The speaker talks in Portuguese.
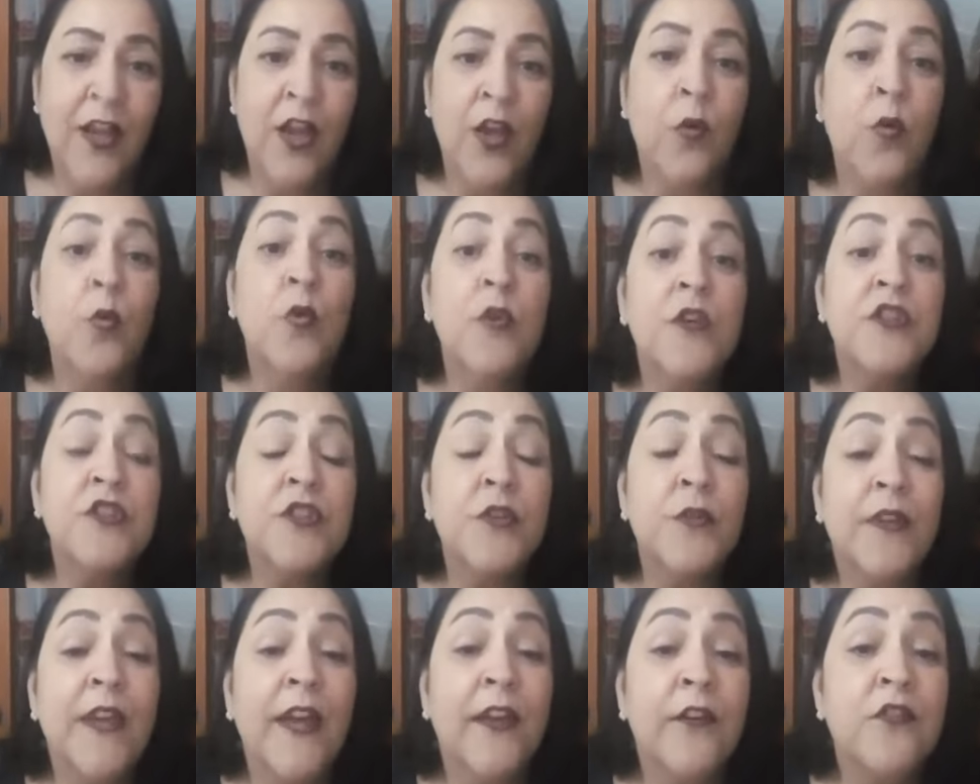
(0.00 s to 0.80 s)

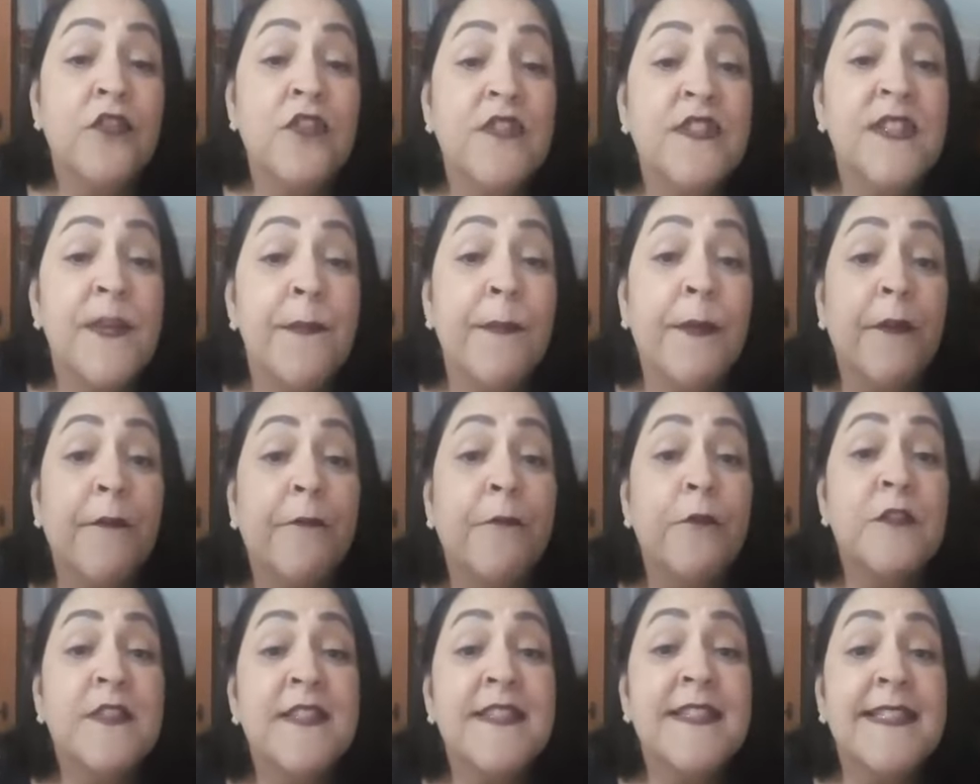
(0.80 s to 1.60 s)
Hoje eu quero dizer para
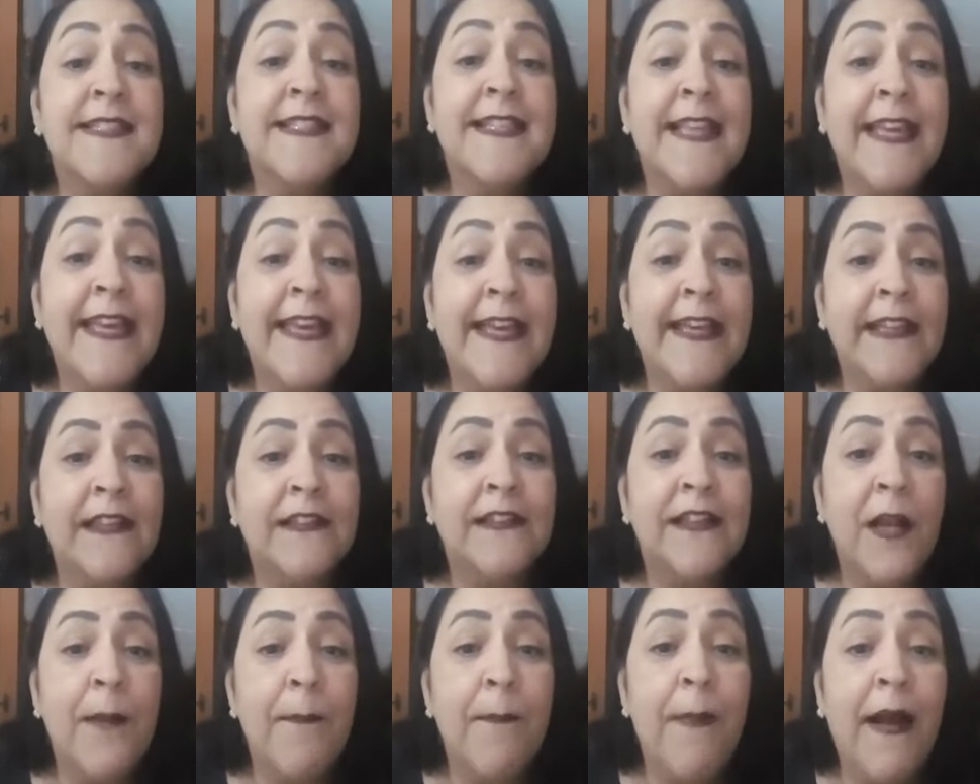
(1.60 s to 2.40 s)
você que
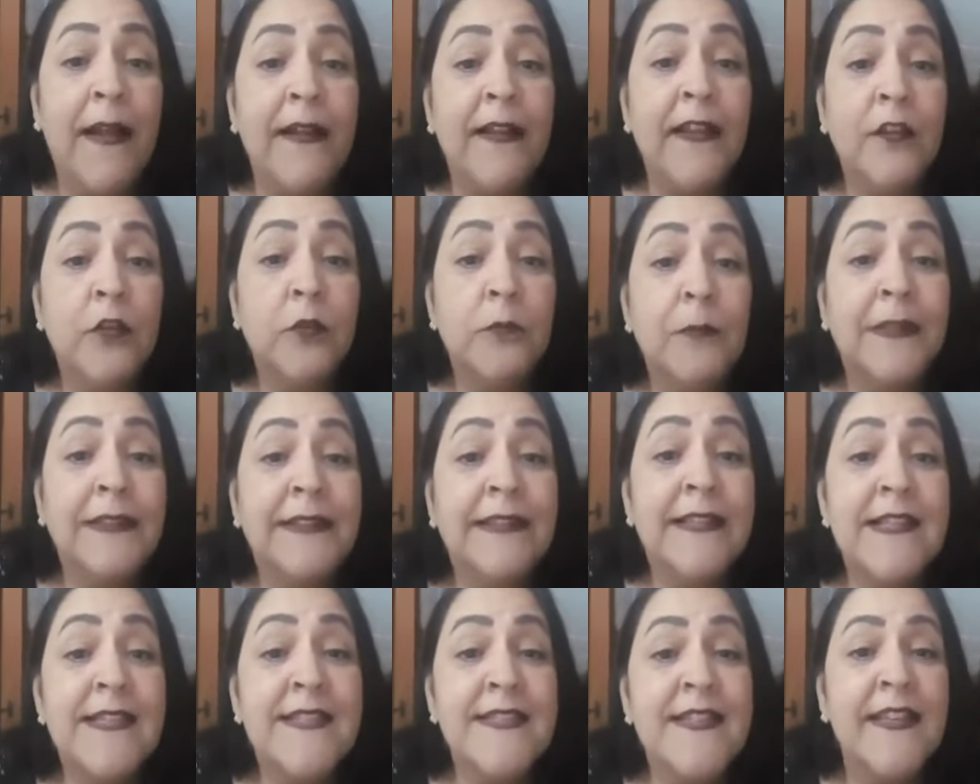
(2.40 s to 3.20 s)
trabalha numa
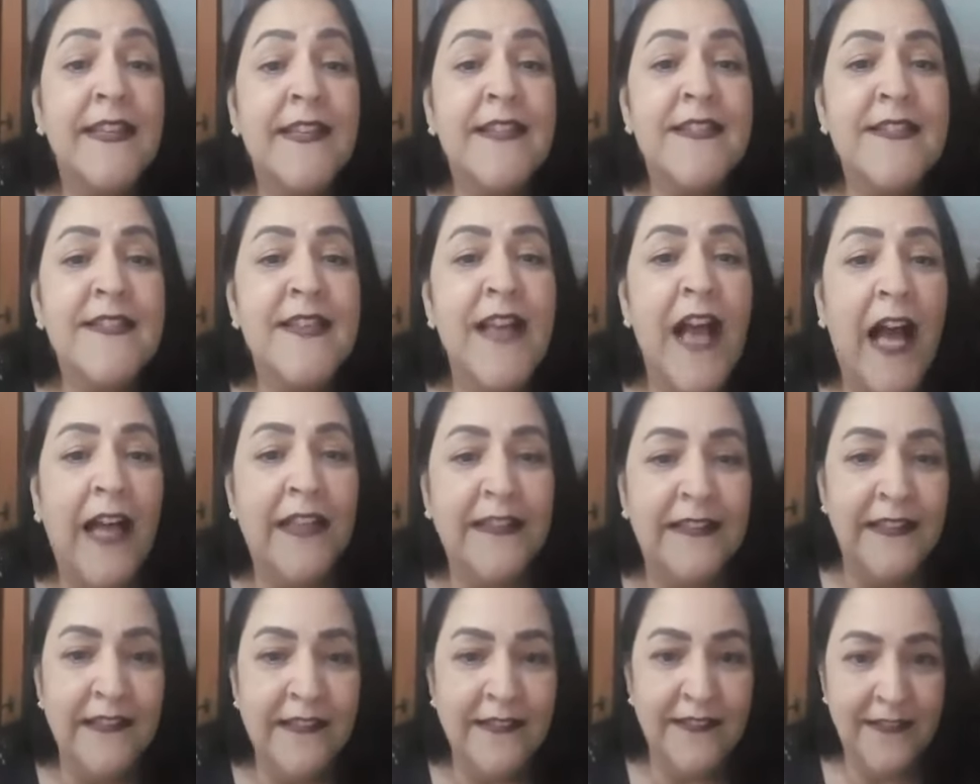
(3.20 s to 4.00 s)

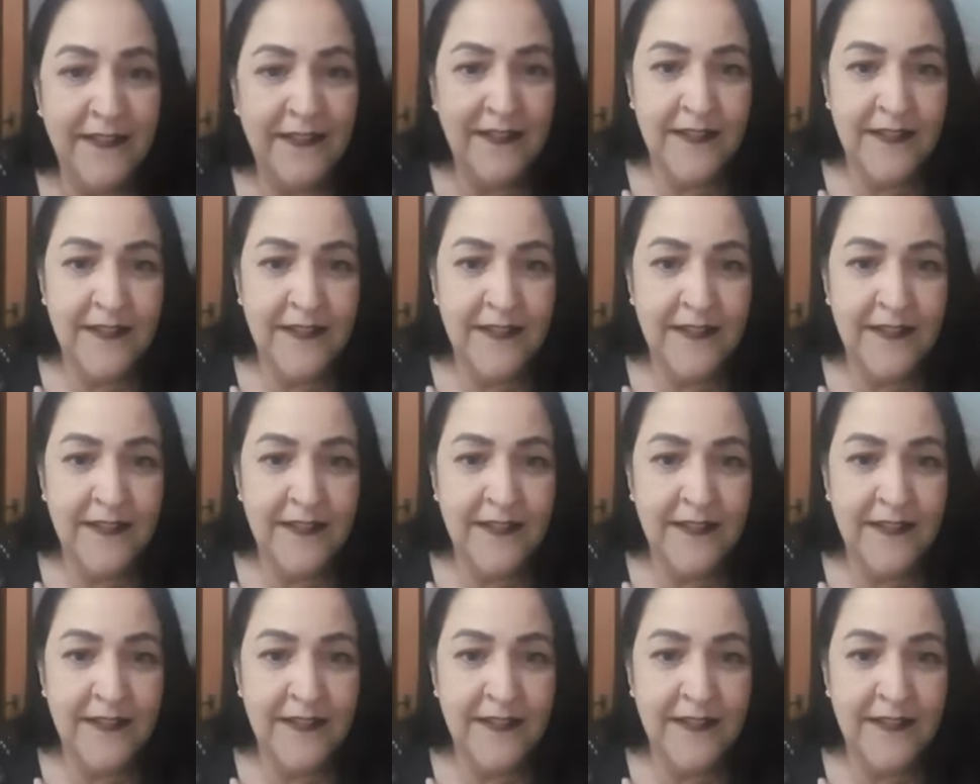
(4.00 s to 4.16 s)
terceirizada,